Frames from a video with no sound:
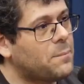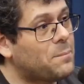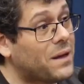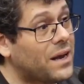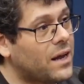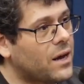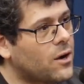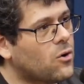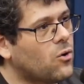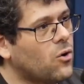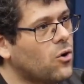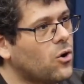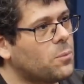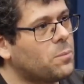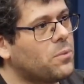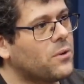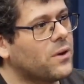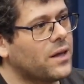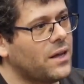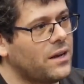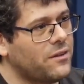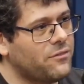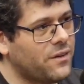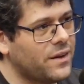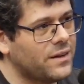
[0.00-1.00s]
pela é. cor, é.
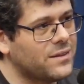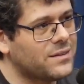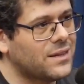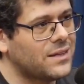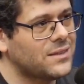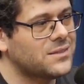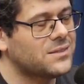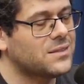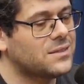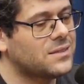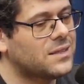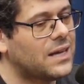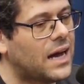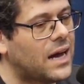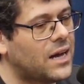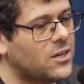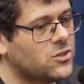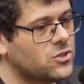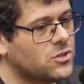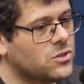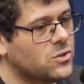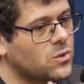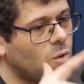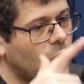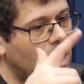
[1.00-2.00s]
porque ele vê a
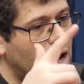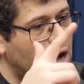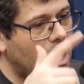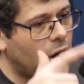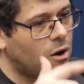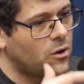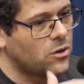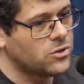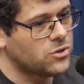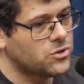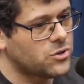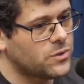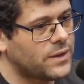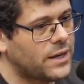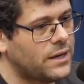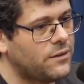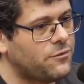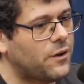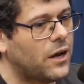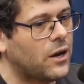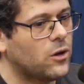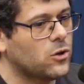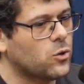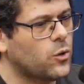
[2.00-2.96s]
intensidade do áudio e ele fala: